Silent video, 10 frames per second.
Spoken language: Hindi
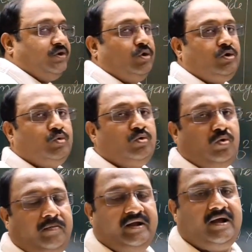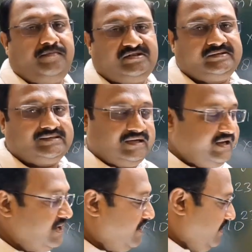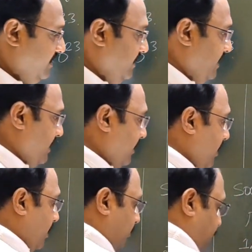पॉइंट जीरो टू टू को मैंने यहाँ पे सिक्स लिखा लिख लिया है